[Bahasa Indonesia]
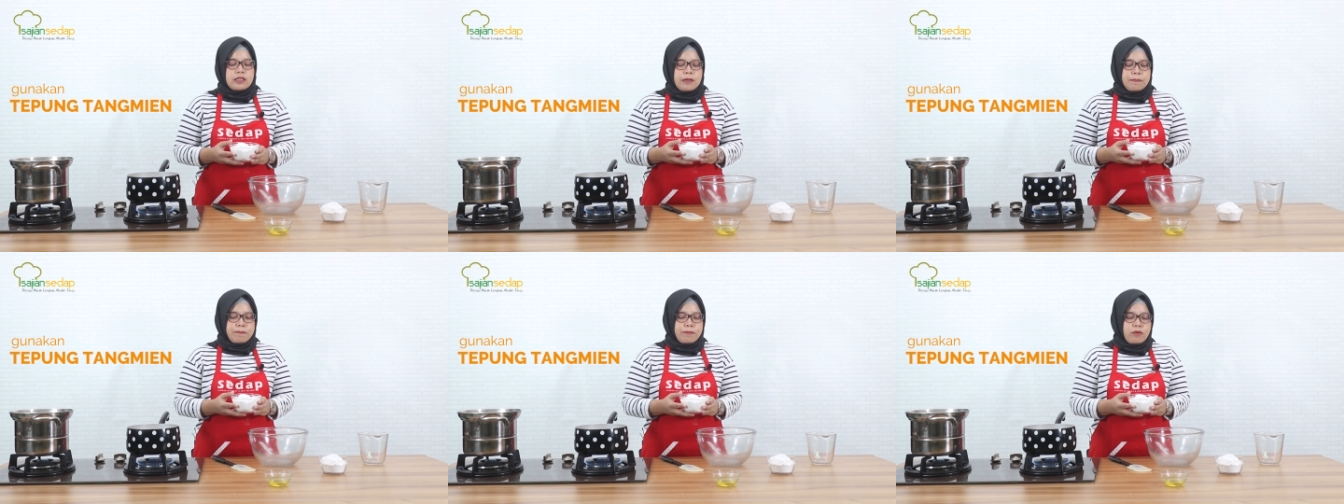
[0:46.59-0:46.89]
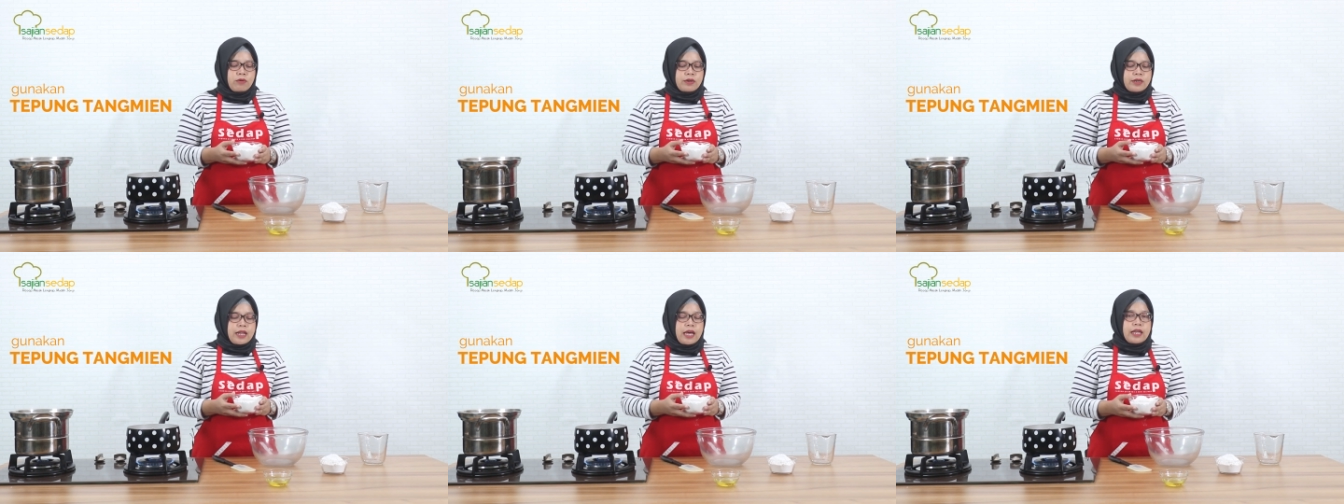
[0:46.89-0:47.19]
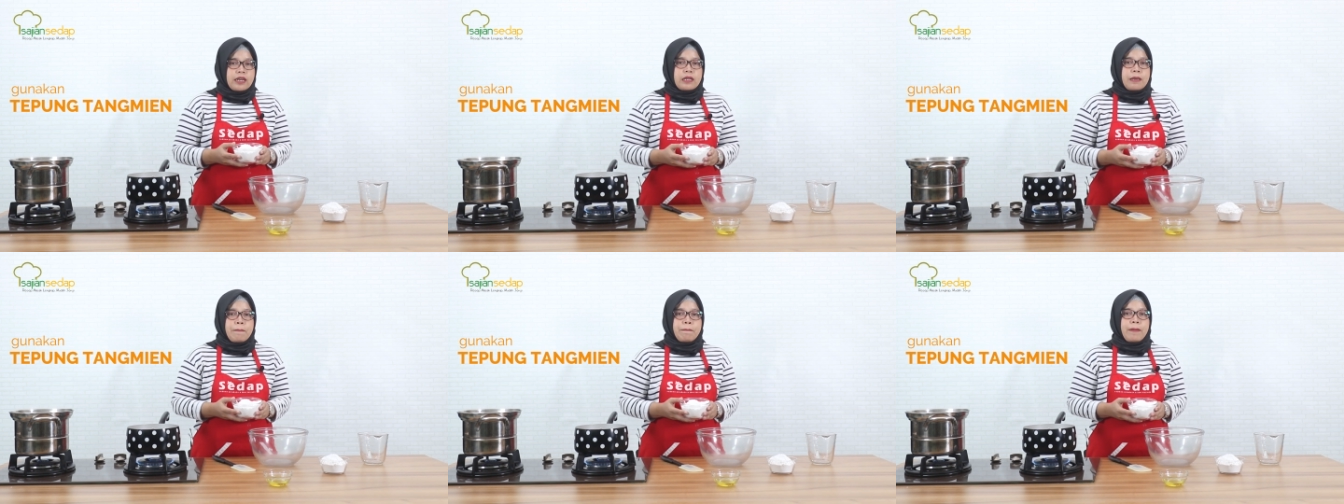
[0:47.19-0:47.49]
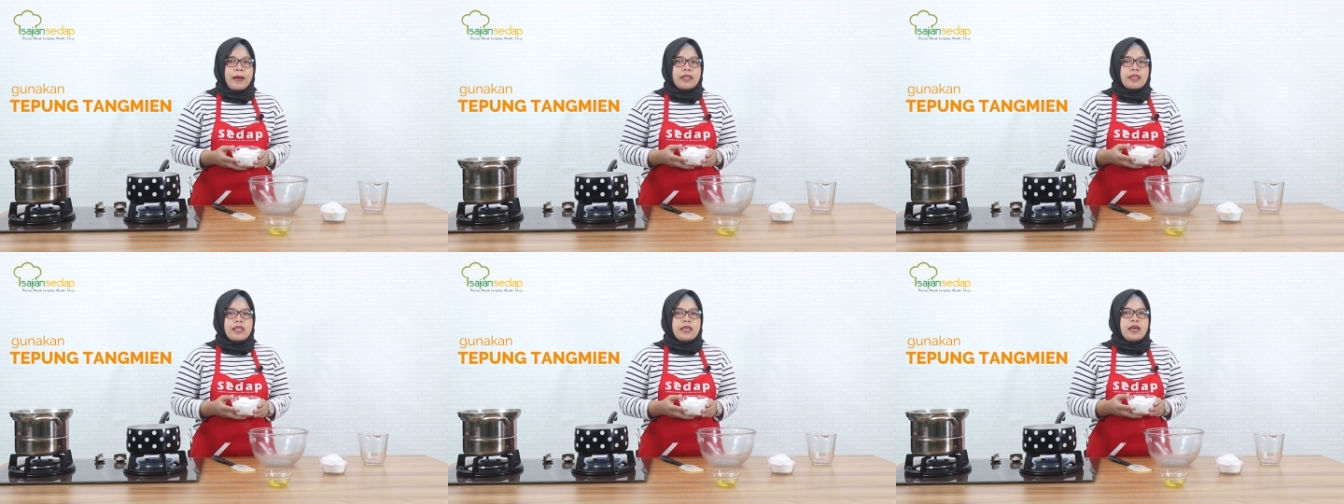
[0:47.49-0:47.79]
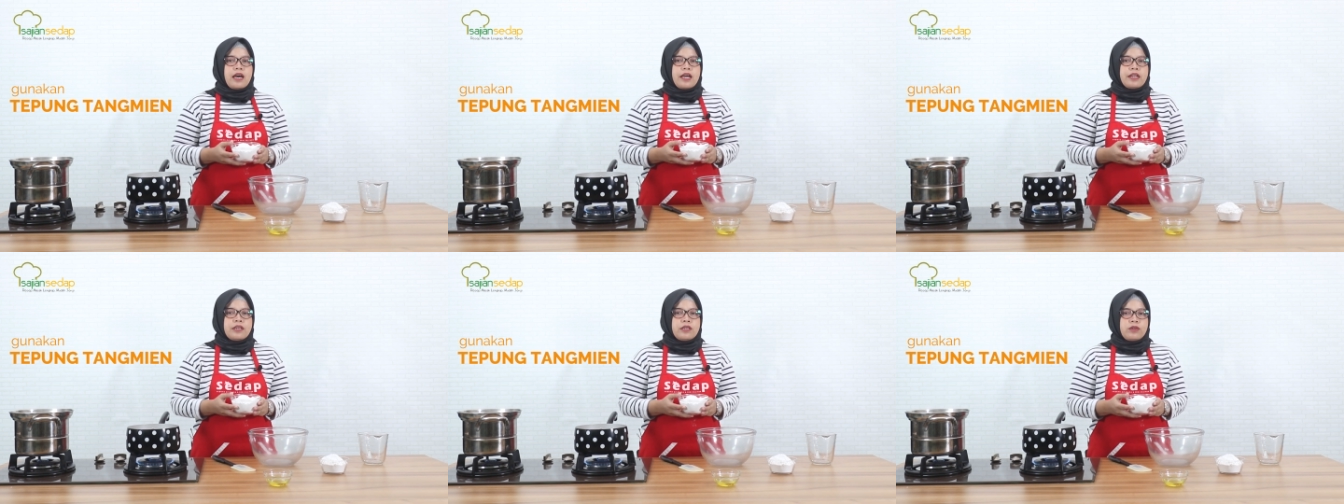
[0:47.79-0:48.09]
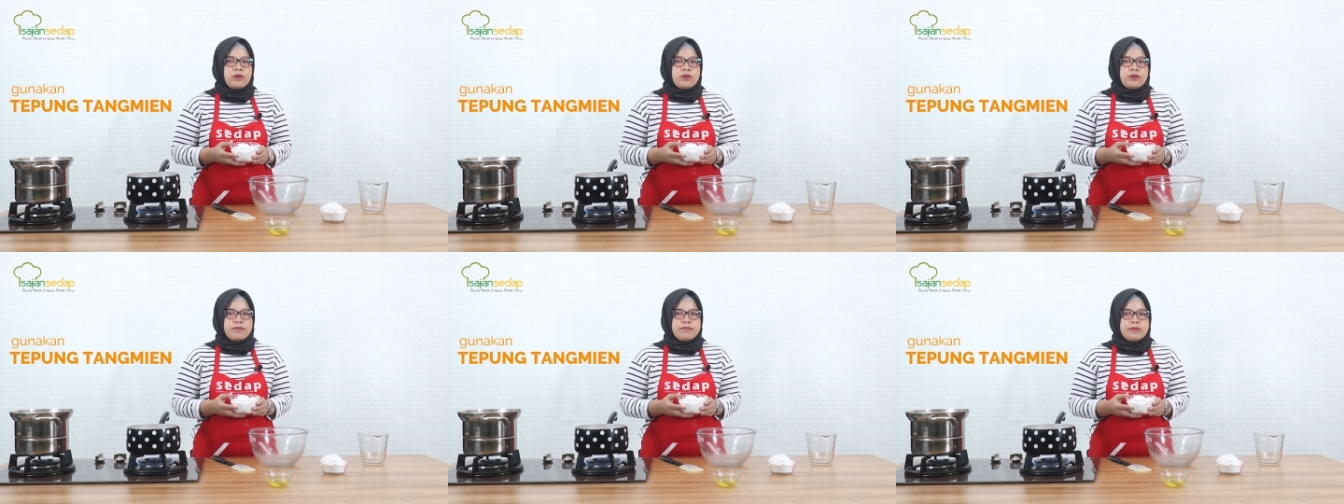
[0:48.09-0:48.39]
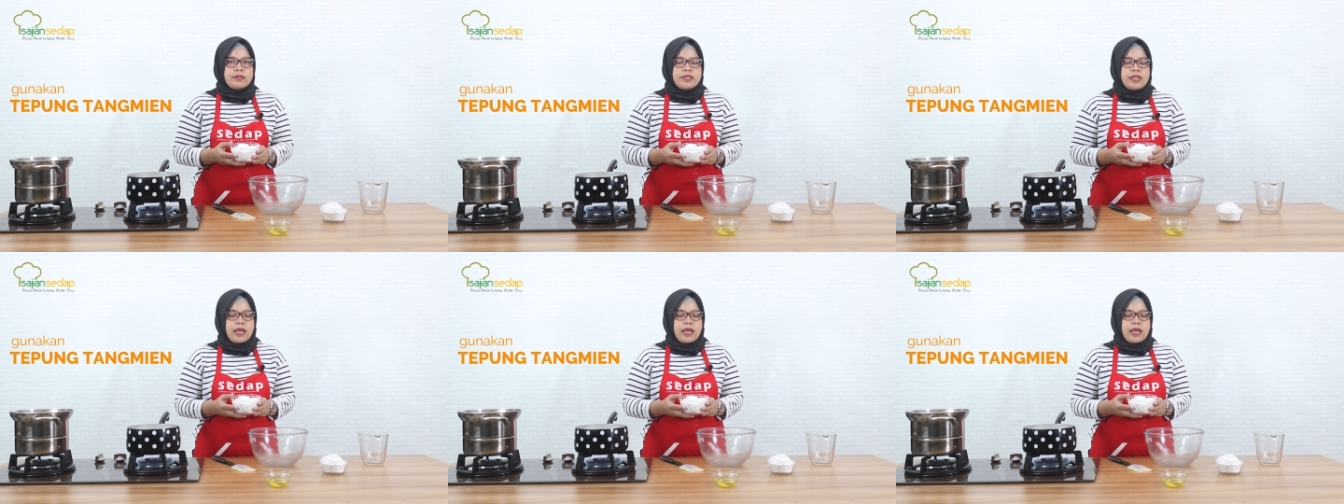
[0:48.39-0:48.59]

tepung dari pati gandum